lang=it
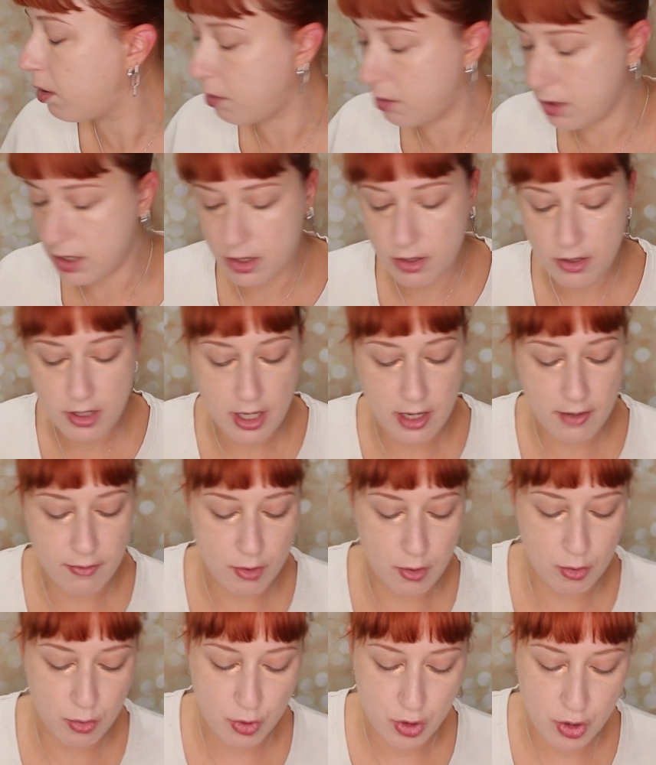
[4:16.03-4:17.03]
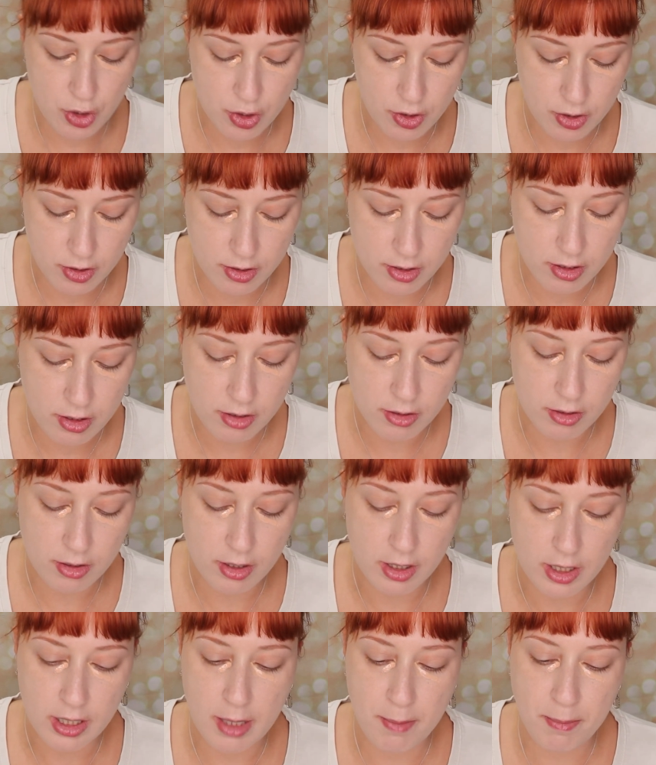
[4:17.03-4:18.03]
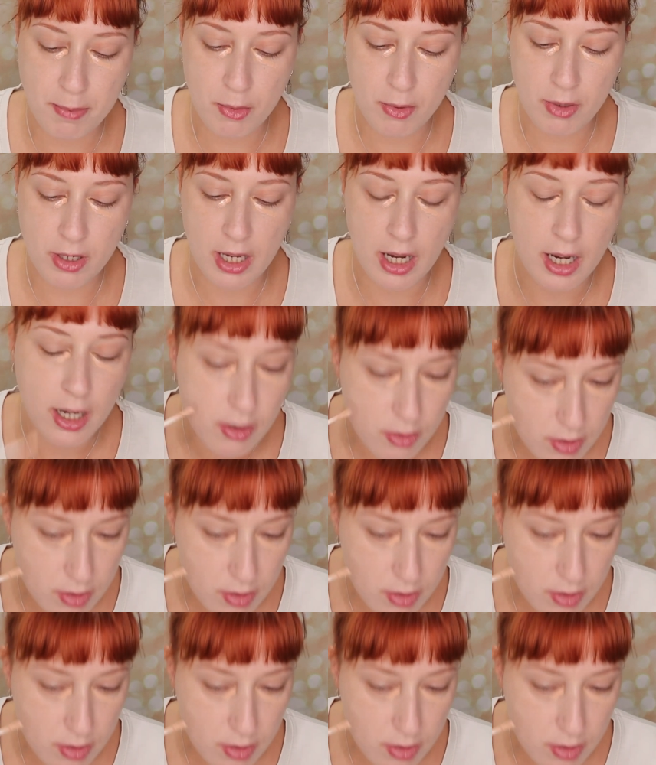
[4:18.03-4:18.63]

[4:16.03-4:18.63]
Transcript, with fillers: questo di Revolution che è più chiaro